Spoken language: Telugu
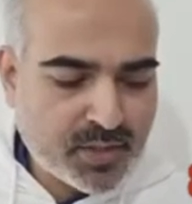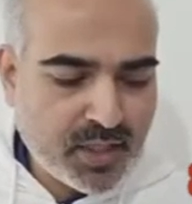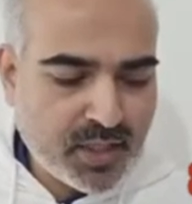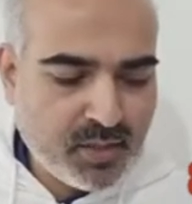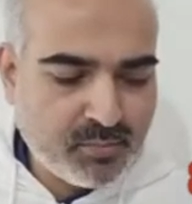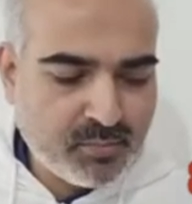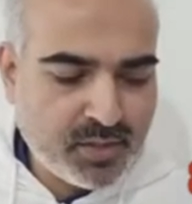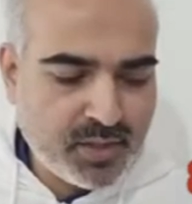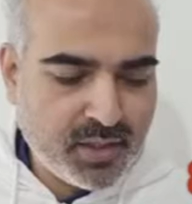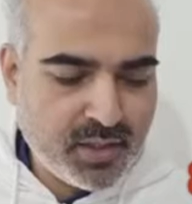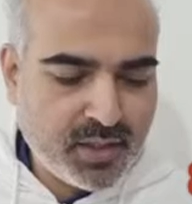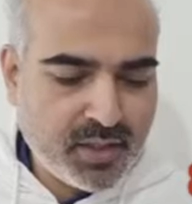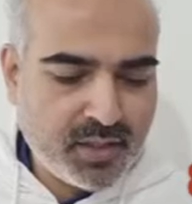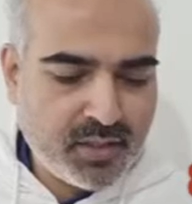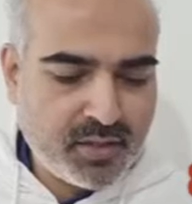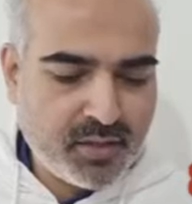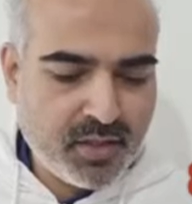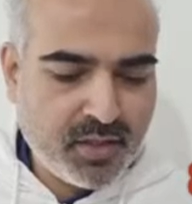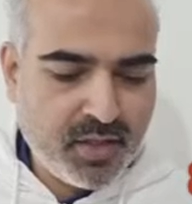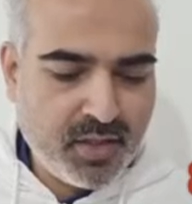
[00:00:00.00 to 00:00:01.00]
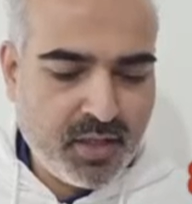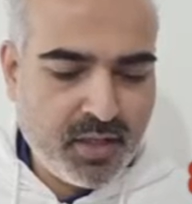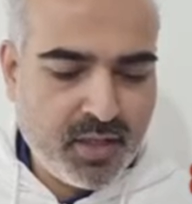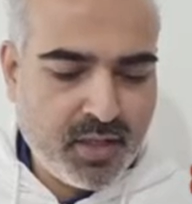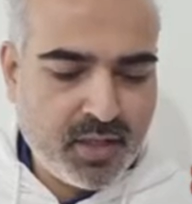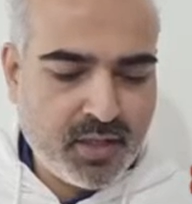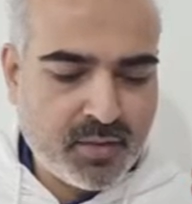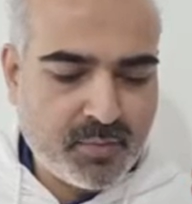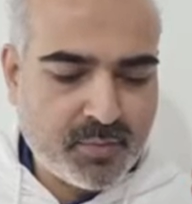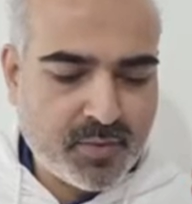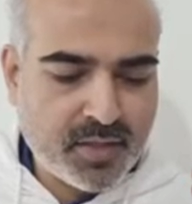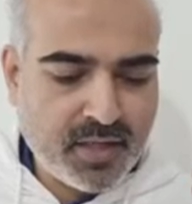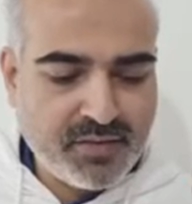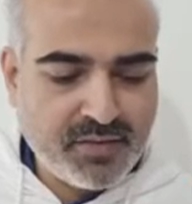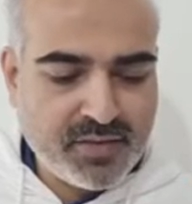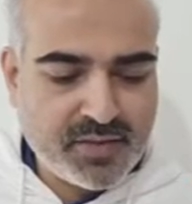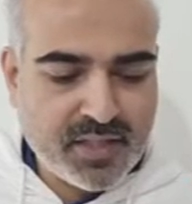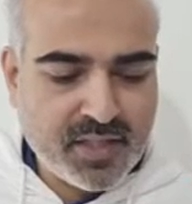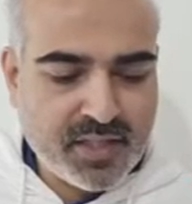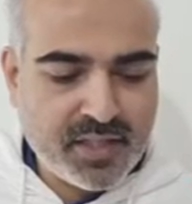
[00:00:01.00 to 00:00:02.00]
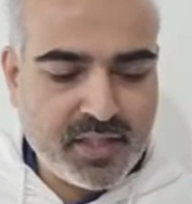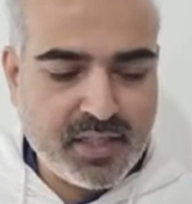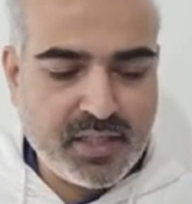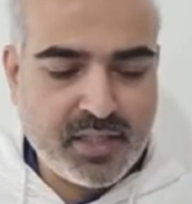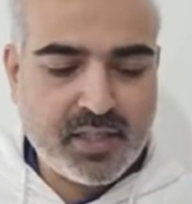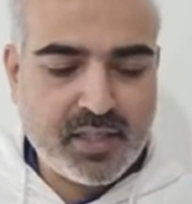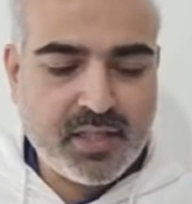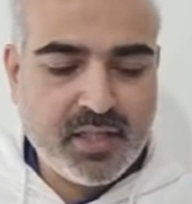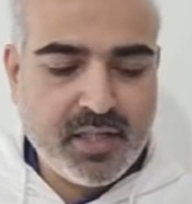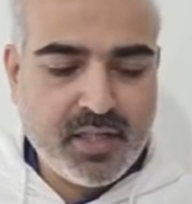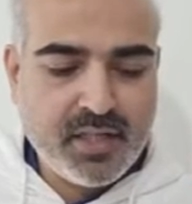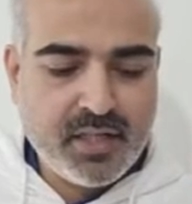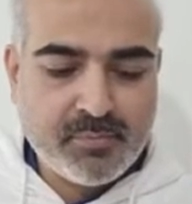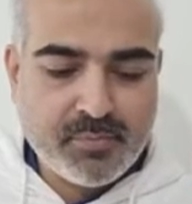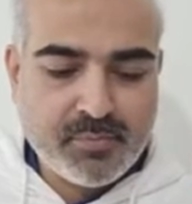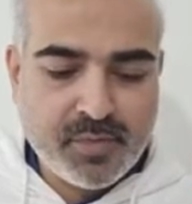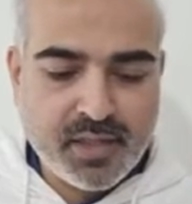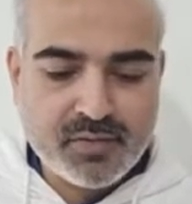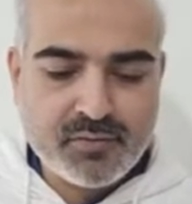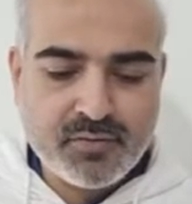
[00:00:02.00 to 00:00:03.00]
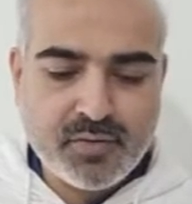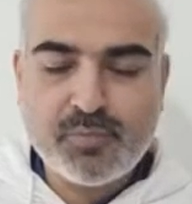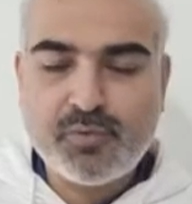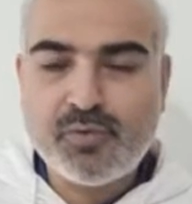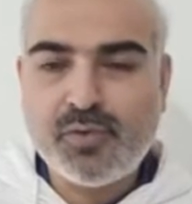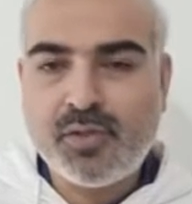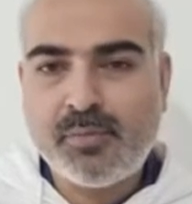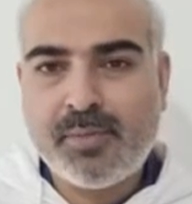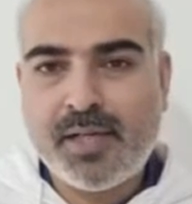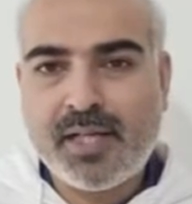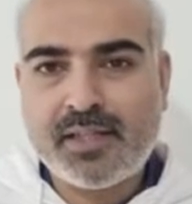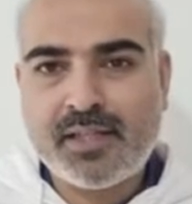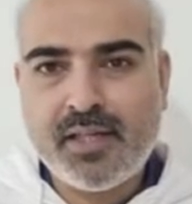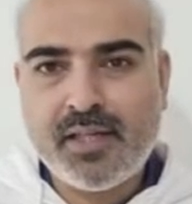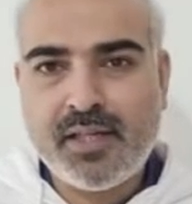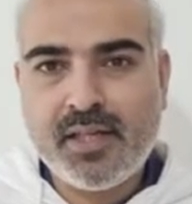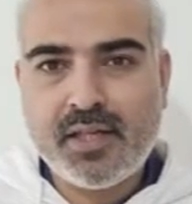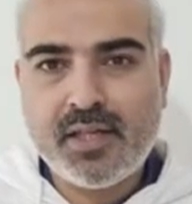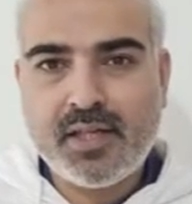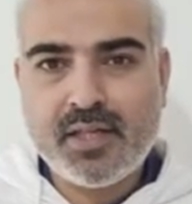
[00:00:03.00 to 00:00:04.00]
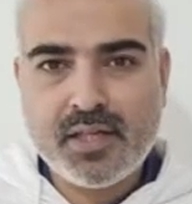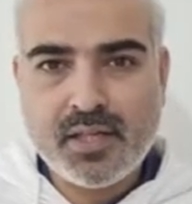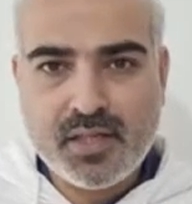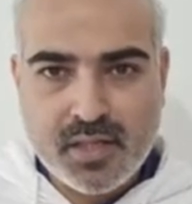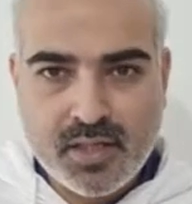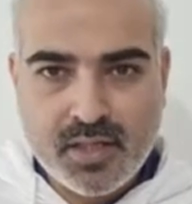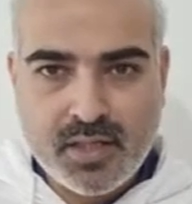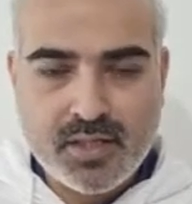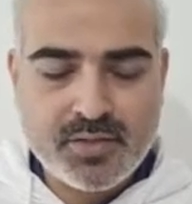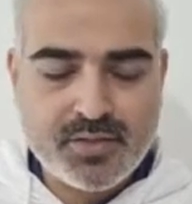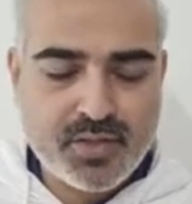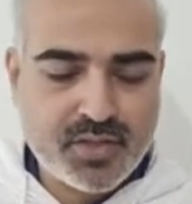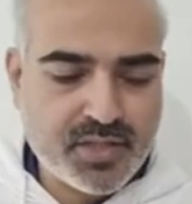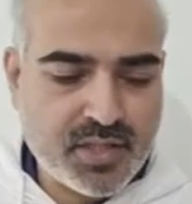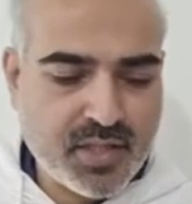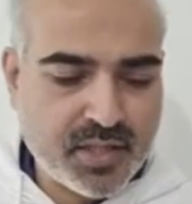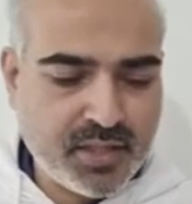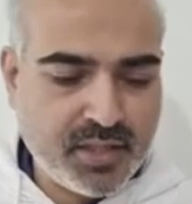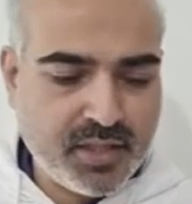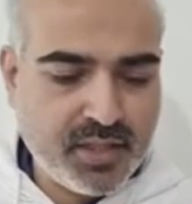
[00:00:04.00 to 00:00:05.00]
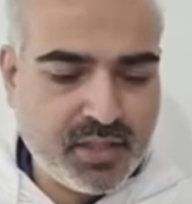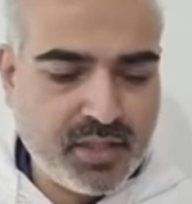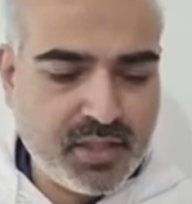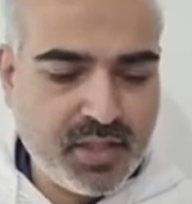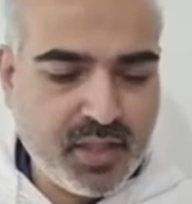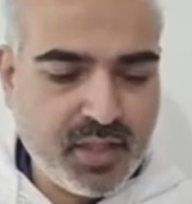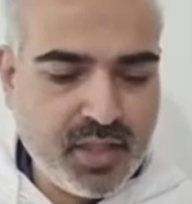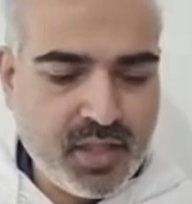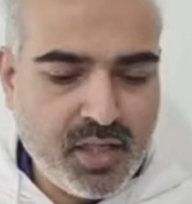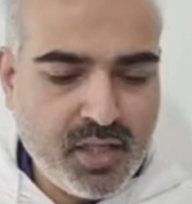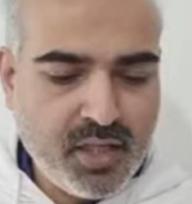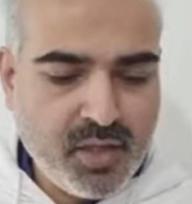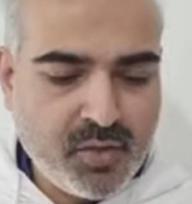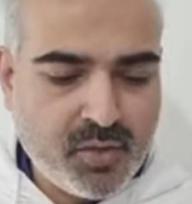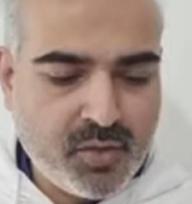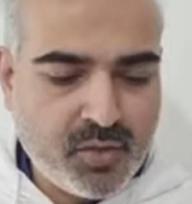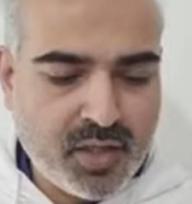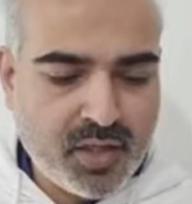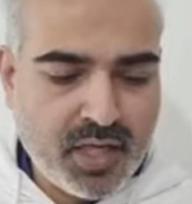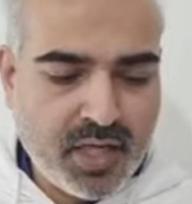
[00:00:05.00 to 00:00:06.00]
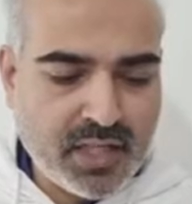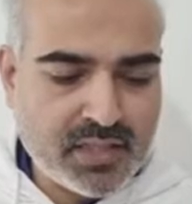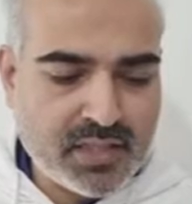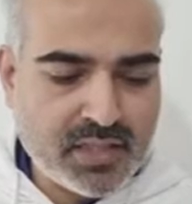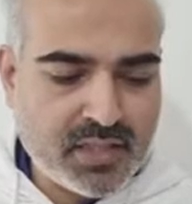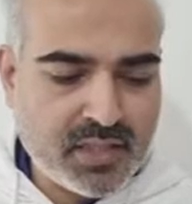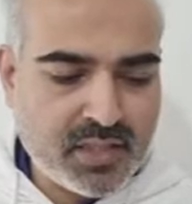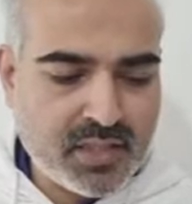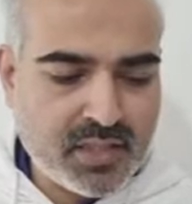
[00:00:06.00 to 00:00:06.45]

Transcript: తెలుసుకునేటువంటి విషయం ఈరోజు మనం చర్చించుకుందాము అంటూ ఉన్నారు అనంతభాయ్